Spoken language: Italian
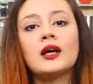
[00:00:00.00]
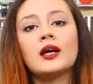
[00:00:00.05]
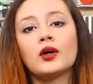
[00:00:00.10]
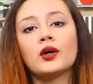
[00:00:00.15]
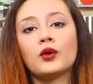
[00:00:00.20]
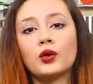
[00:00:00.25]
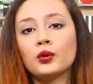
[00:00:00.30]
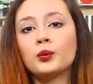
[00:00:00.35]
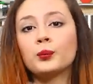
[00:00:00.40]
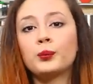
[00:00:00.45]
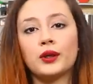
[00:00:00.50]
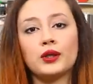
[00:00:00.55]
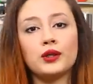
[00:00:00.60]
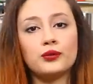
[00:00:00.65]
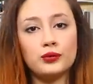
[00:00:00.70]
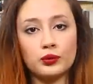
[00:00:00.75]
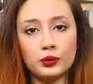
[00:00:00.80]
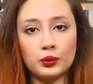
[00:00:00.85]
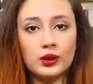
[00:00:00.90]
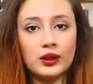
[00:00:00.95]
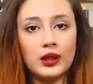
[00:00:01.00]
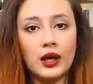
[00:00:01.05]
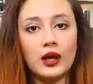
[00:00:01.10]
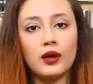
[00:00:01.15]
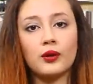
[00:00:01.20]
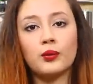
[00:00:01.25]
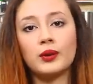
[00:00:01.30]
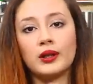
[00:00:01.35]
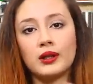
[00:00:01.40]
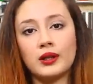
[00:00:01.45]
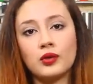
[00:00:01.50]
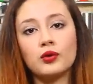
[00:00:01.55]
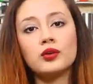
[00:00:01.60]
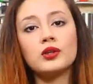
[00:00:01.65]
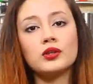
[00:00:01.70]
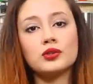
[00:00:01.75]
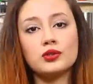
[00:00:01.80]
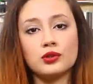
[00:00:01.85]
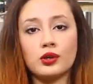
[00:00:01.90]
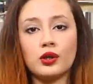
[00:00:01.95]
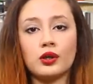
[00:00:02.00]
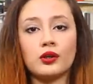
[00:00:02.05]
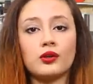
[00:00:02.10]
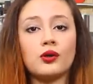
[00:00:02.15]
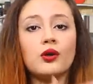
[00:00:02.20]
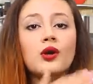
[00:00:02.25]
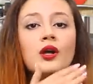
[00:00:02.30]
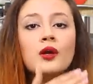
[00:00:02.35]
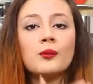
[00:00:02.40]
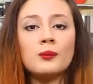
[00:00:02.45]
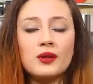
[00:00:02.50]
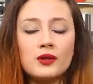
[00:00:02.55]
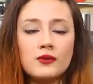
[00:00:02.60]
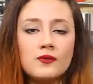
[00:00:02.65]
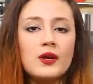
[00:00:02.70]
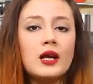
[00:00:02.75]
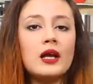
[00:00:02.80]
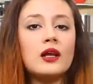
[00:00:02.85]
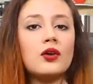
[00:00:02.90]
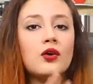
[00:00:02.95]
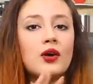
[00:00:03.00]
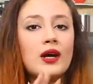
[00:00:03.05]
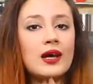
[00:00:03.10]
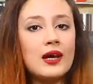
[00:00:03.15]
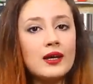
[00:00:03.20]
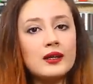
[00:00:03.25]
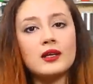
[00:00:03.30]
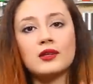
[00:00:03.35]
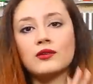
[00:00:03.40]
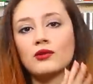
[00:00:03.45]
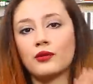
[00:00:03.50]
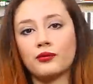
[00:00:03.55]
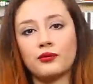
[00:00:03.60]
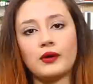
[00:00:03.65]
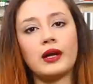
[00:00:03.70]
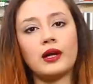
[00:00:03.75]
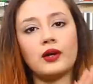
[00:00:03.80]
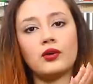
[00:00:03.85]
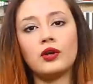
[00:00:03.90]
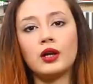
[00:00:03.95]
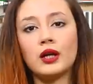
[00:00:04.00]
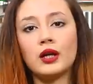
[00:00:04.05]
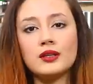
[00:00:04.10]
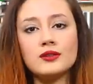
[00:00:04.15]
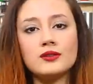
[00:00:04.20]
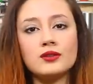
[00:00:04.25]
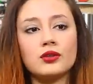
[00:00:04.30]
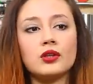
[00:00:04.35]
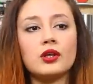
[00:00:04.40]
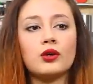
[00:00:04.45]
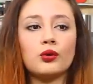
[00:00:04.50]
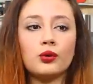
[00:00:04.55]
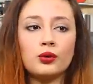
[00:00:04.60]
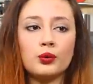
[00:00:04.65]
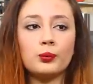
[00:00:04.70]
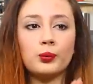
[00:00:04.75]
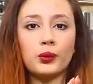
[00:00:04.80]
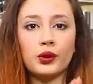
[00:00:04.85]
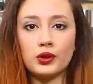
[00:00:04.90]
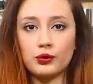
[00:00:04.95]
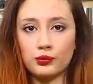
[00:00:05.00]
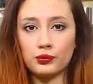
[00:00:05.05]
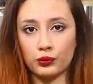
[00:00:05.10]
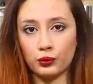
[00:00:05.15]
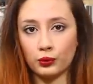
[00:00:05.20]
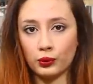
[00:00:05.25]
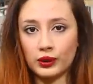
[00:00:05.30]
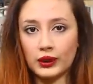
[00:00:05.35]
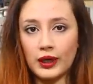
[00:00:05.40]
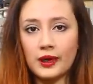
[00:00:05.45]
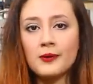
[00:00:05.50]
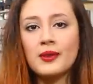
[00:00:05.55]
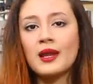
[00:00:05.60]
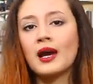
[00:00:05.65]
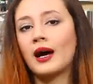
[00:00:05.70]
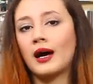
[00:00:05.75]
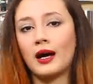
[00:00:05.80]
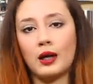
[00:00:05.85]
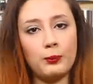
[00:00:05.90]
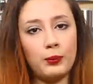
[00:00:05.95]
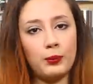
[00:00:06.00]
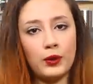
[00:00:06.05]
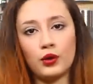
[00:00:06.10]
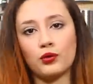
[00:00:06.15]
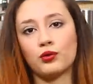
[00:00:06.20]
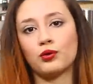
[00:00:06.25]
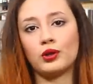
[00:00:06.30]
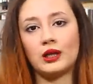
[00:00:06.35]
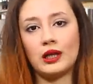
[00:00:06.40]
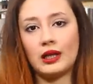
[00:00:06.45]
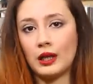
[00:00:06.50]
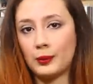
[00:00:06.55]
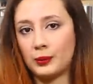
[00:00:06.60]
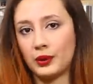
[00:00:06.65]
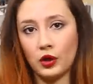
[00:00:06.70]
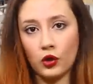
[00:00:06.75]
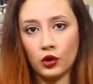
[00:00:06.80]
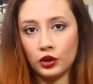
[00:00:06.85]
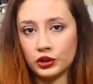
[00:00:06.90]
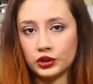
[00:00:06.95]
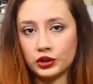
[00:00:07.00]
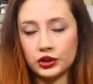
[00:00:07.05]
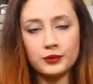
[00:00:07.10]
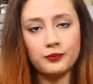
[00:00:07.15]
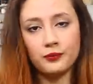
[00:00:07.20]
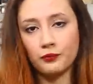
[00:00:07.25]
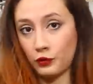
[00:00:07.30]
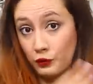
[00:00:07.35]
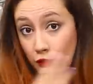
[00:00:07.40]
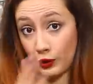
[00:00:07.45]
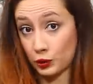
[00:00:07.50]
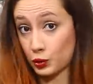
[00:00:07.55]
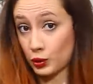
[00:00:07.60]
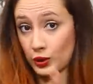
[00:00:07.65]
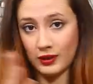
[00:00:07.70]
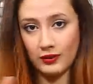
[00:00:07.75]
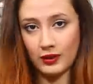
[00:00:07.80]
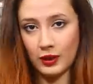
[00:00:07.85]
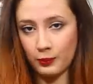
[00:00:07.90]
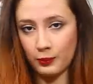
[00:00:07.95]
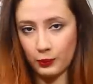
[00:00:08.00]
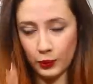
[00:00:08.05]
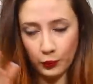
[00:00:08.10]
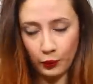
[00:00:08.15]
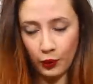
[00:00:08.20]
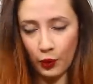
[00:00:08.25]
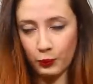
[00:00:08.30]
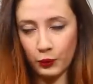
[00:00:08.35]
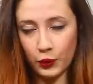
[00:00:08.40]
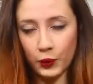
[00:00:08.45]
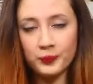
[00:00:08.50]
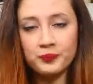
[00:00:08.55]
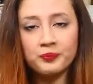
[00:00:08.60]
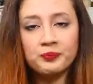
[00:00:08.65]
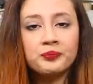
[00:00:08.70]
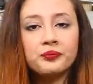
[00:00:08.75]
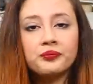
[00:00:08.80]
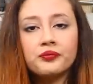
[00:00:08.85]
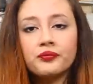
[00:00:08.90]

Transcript: con un po' di frutta, quindi ogni giorno mi sveglio e inizio a fare colazione con un po' di frutta al posto della brioche flash, vi faccio un esempio proprio